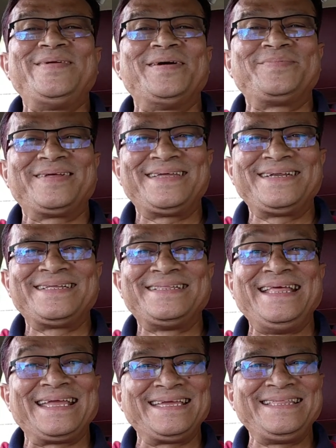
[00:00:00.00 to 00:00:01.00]
আমি আপনাদের
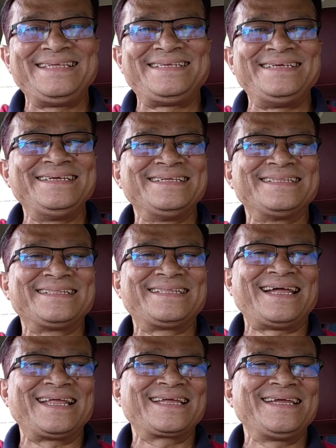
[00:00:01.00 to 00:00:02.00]
দেখিয়ে দিচ্ছি
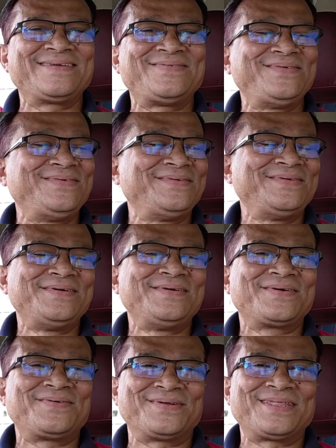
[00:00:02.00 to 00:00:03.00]
তার আগে একটু
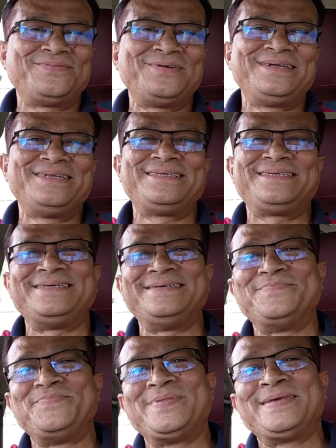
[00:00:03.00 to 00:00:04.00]
কথা বলে নিচ্ছি
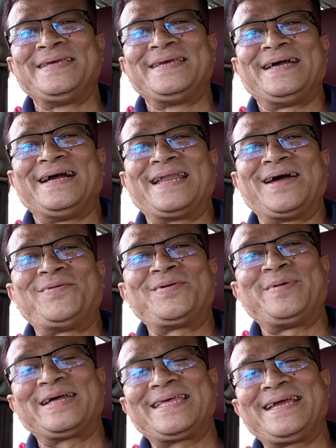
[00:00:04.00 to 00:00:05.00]
আর
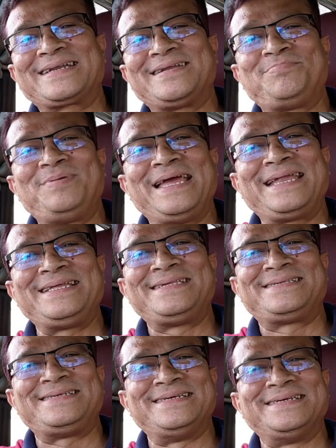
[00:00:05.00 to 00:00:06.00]
আমার মাথায় একটা প্ল্যান
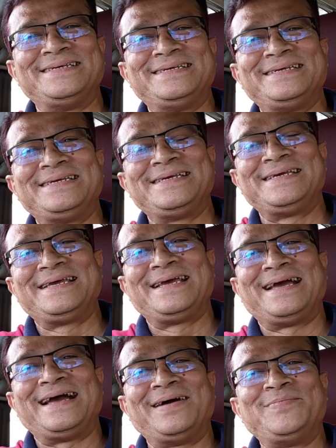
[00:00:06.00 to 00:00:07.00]
এসছে
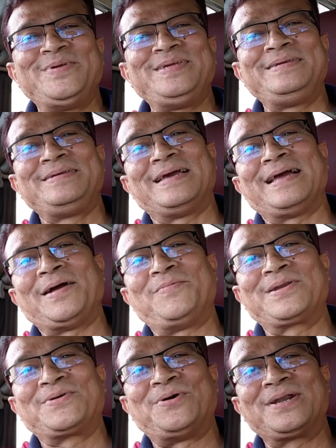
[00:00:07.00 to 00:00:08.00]
আমি
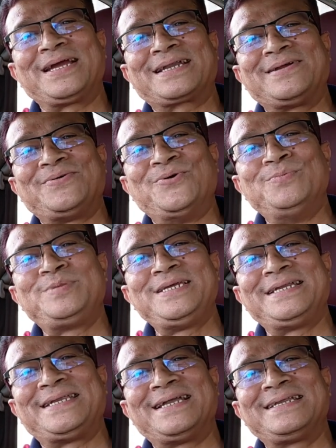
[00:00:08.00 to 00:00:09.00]
আমার ঘরে একটা হোম
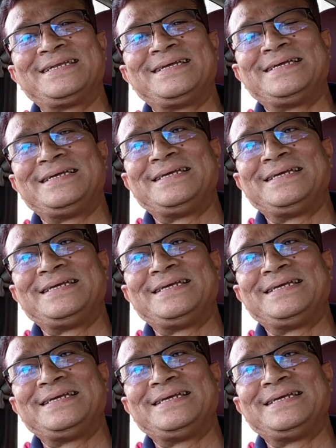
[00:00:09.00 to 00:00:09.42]
থিয়েটার